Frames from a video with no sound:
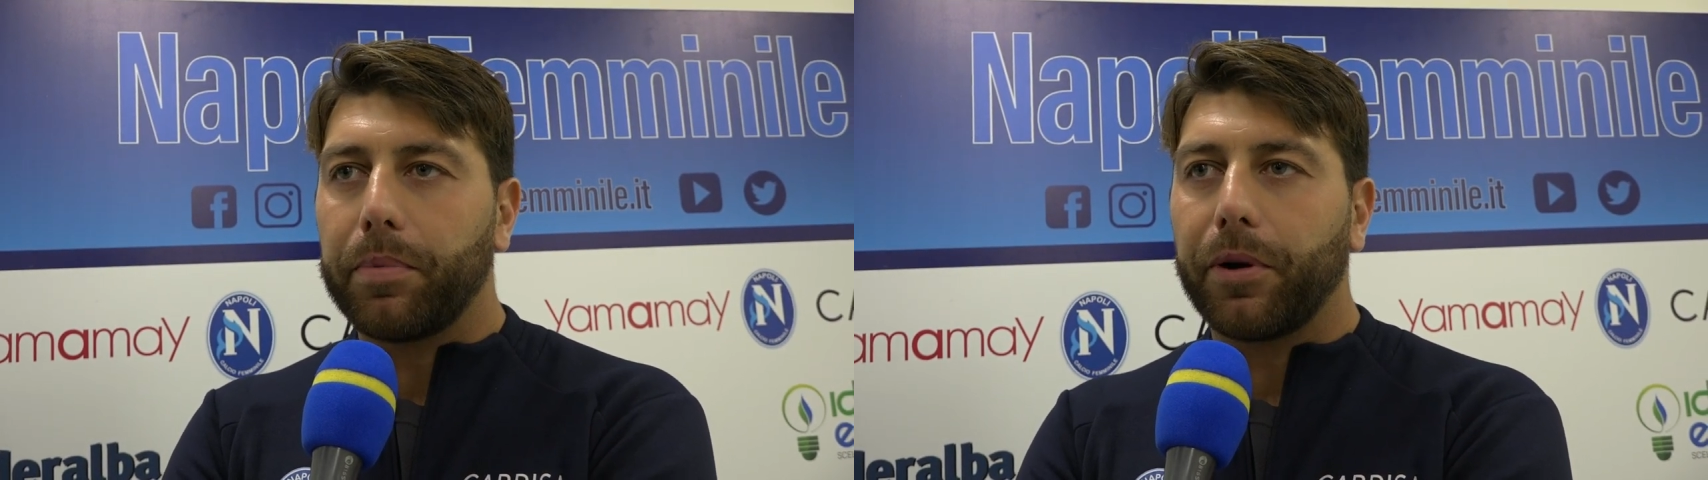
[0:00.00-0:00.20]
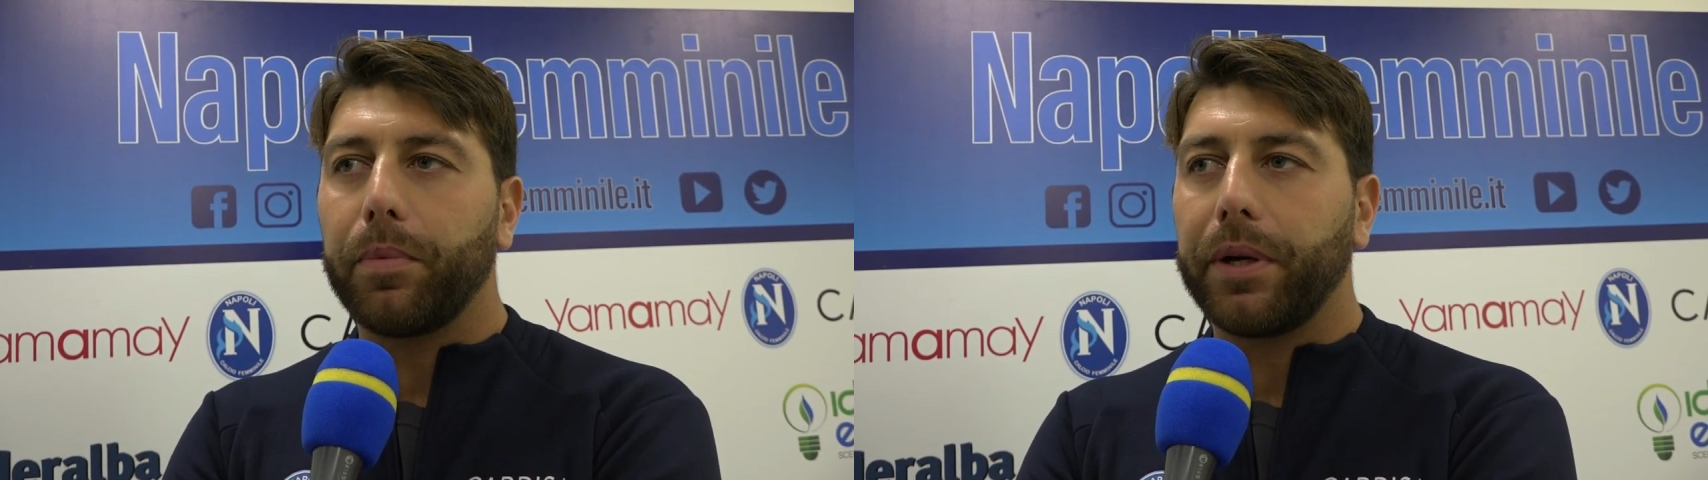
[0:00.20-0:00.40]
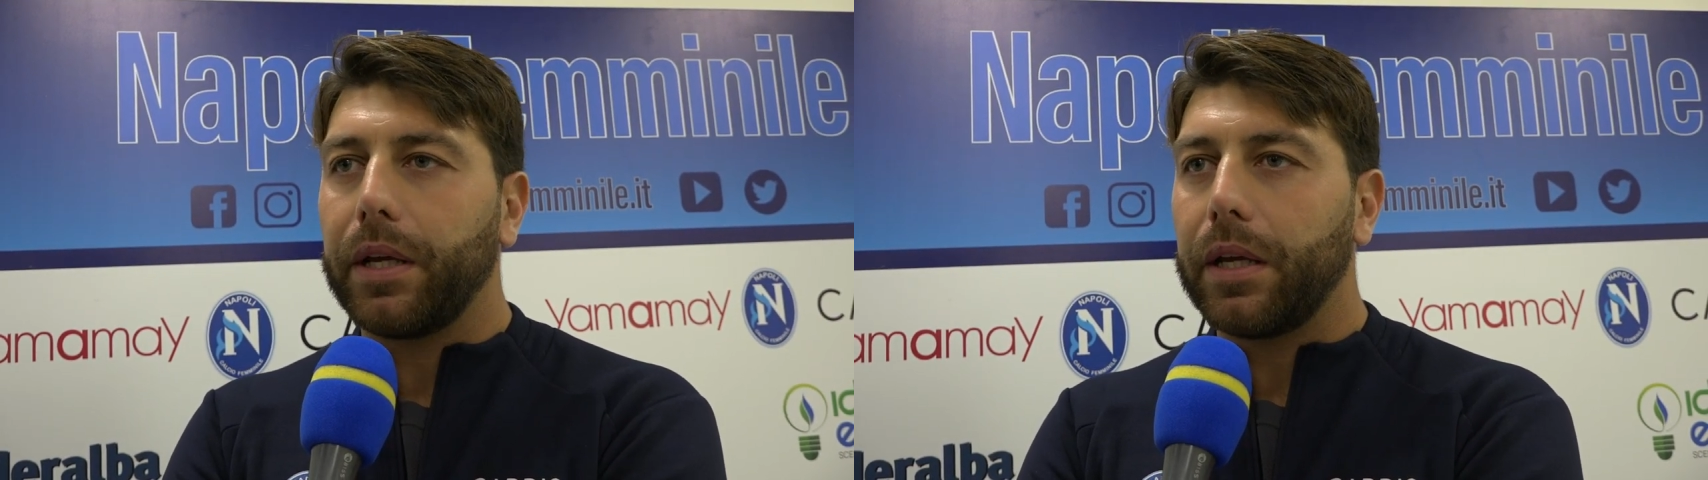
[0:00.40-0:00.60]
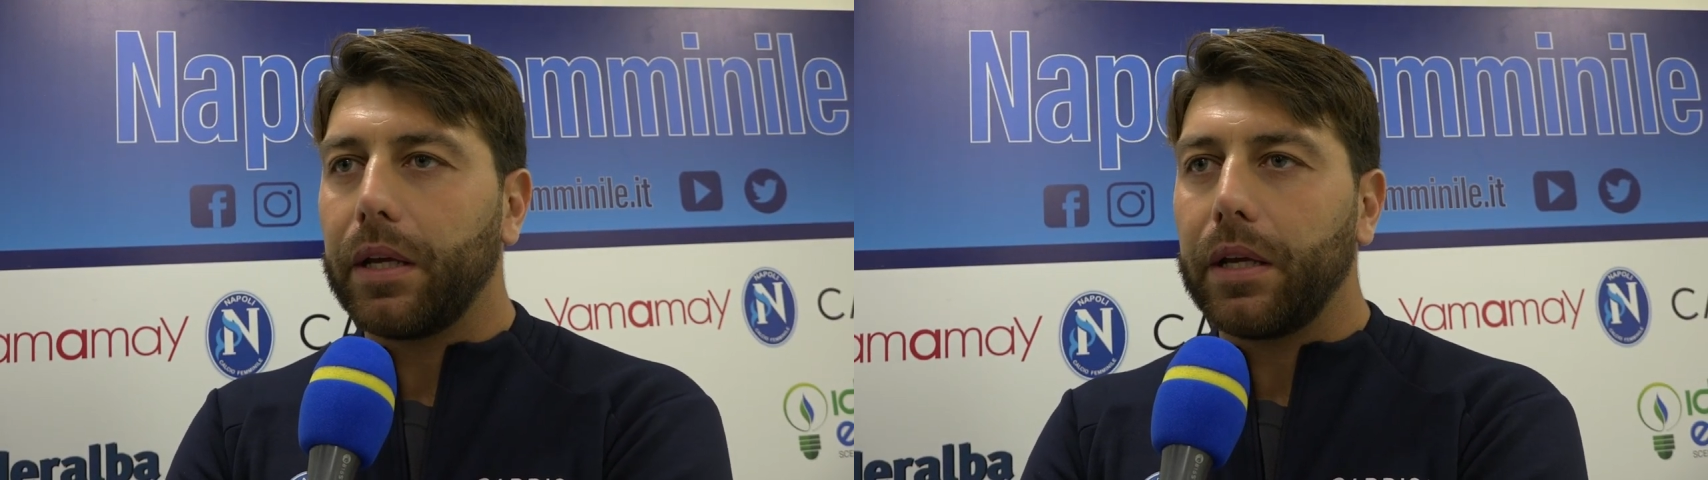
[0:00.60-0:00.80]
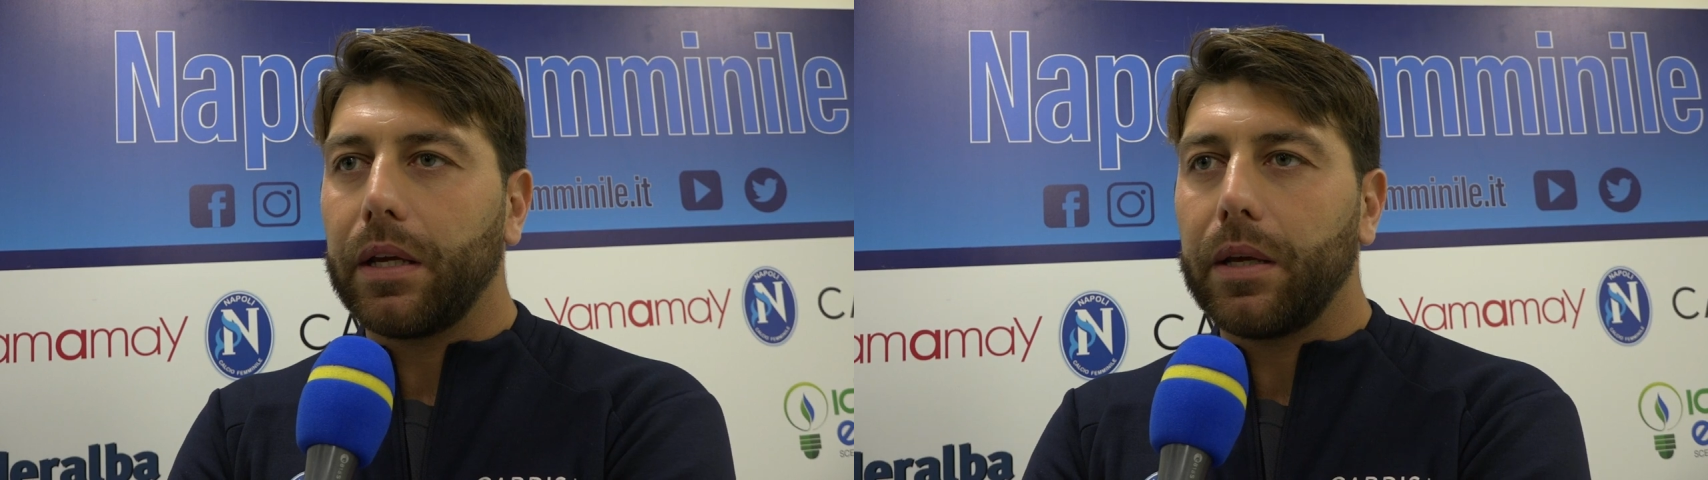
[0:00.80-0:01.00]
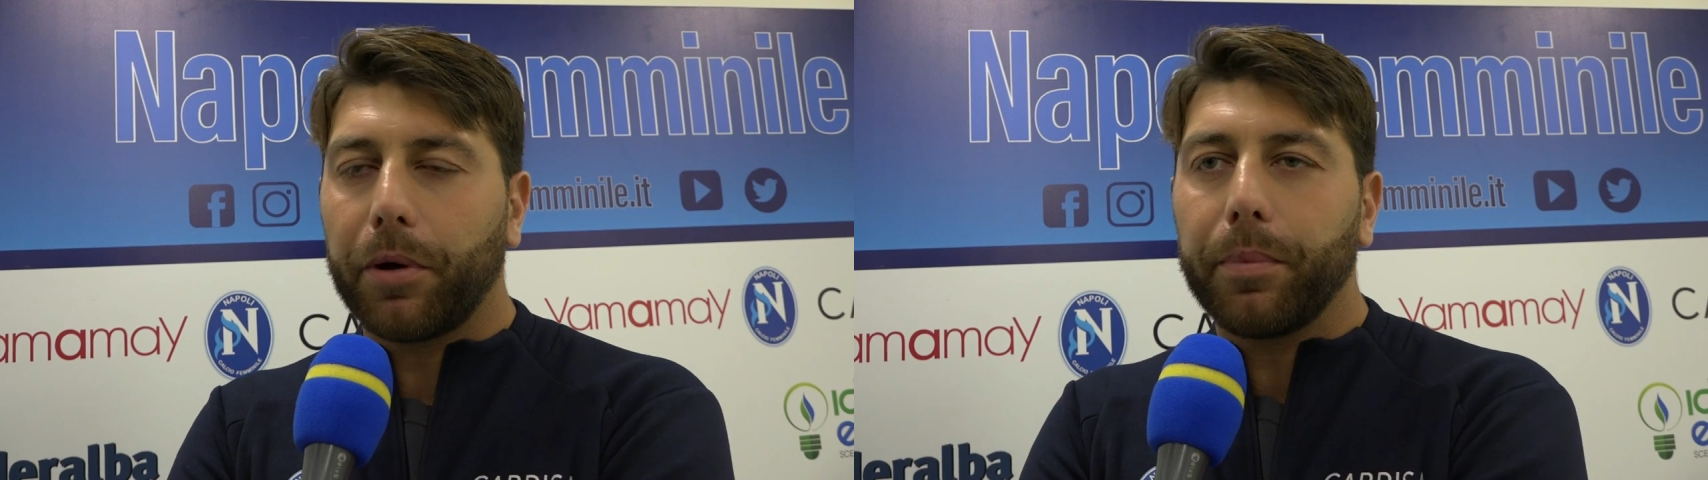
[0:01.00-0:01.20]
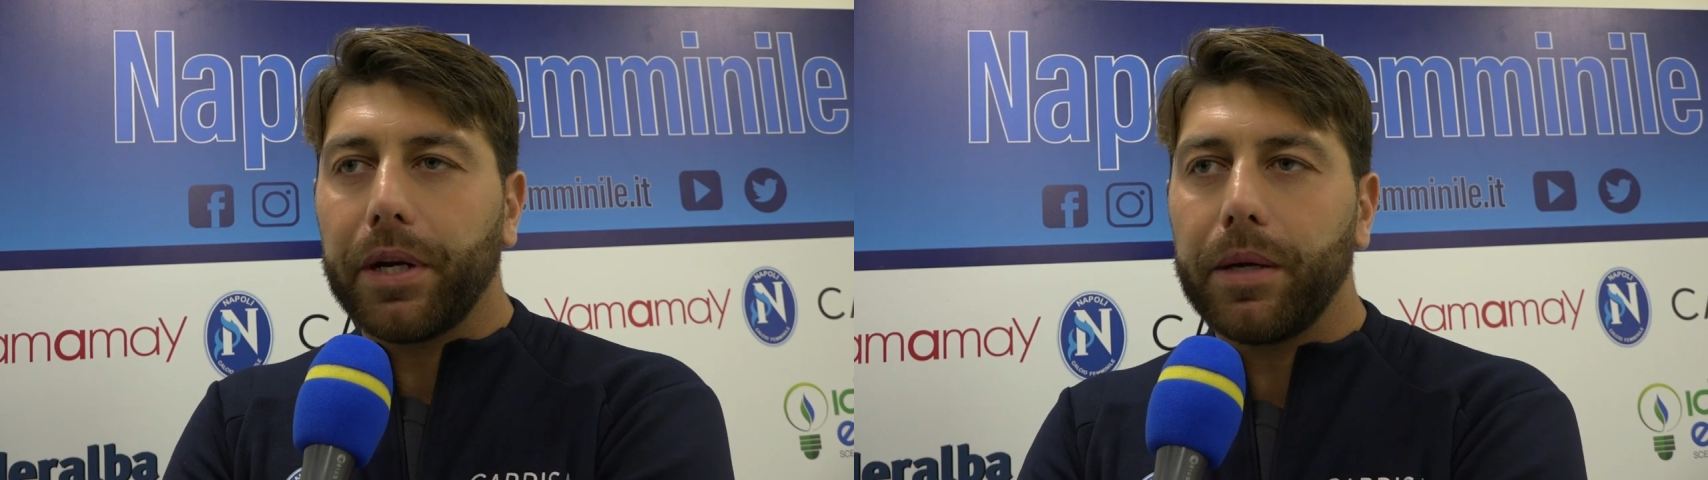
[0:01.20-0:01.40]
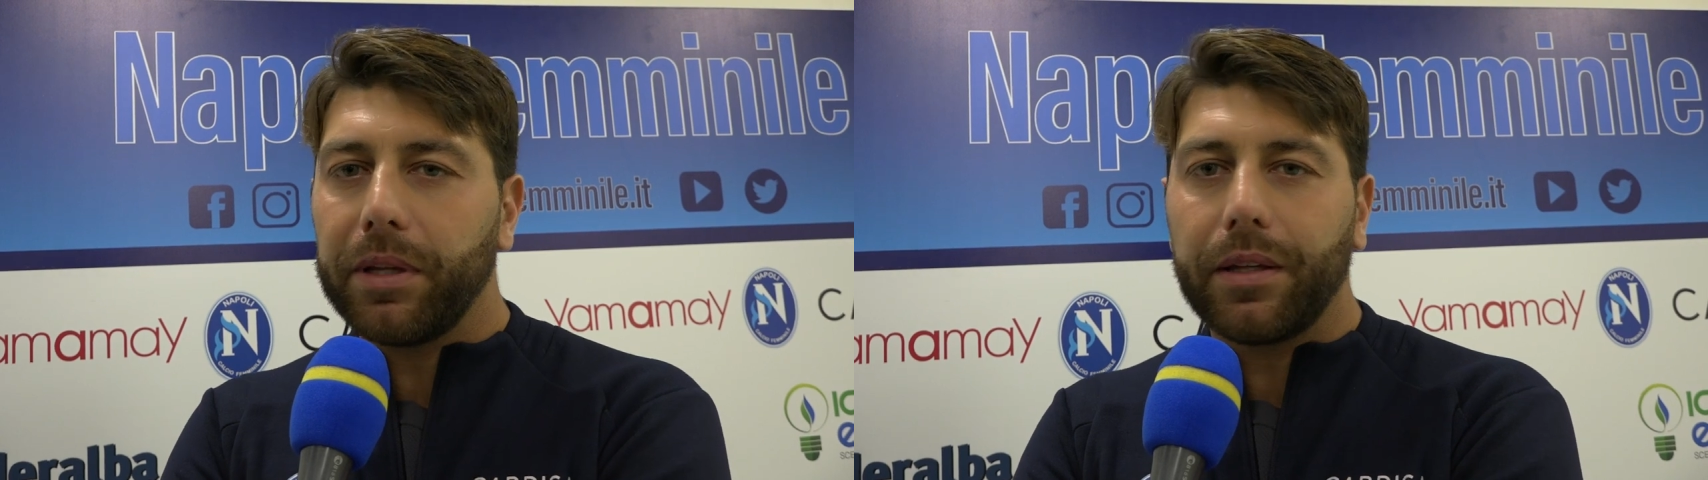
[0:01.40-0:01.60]
propri, i propri
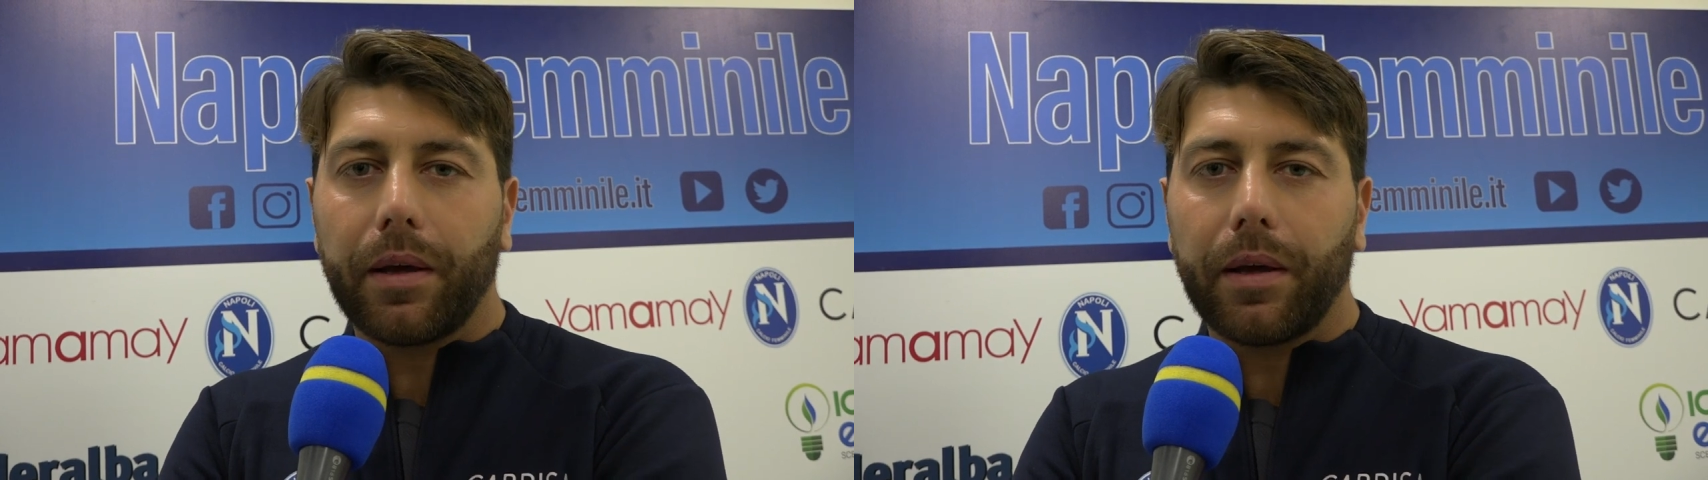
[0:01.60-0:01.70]
limiti.